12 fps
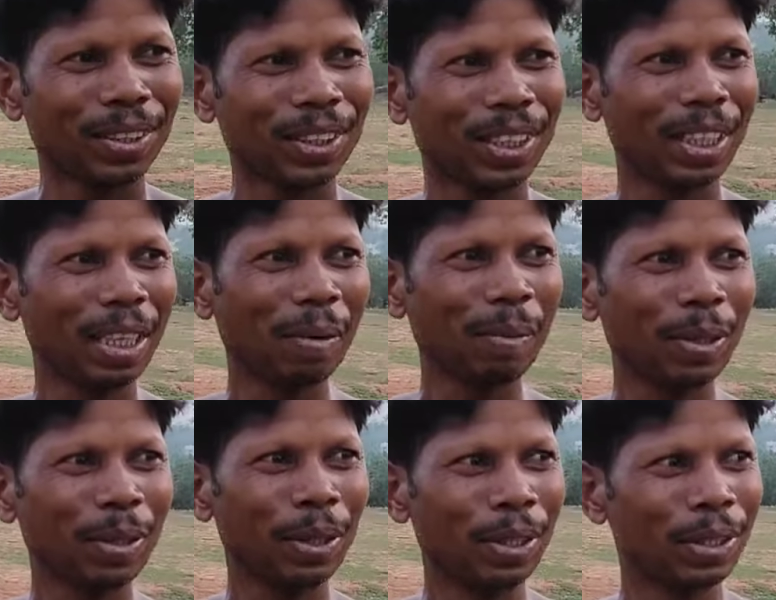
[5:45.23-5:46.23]
उस दिन हम
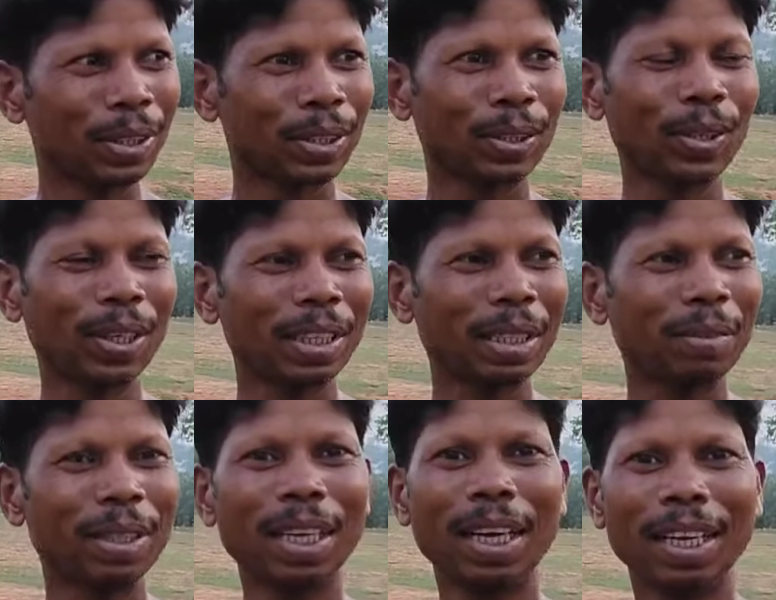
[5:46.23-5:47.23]
लोग सो गए थे
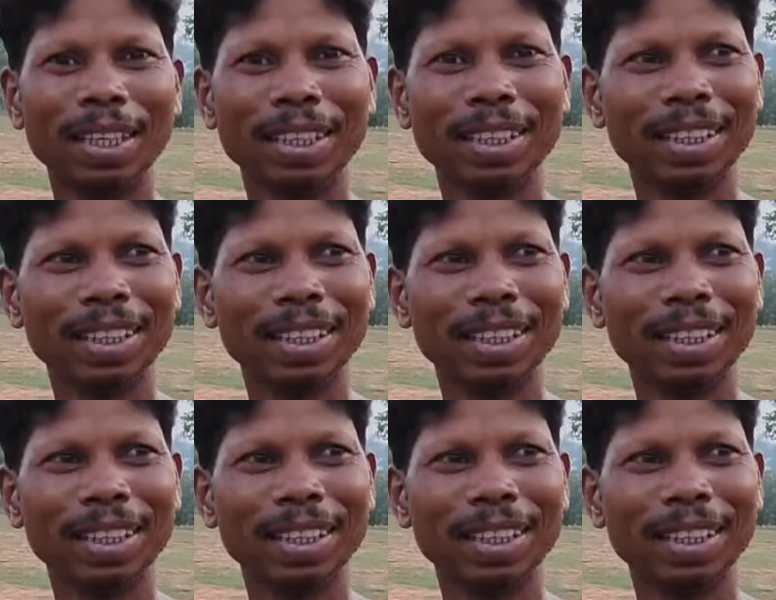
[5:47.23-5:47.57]
भैया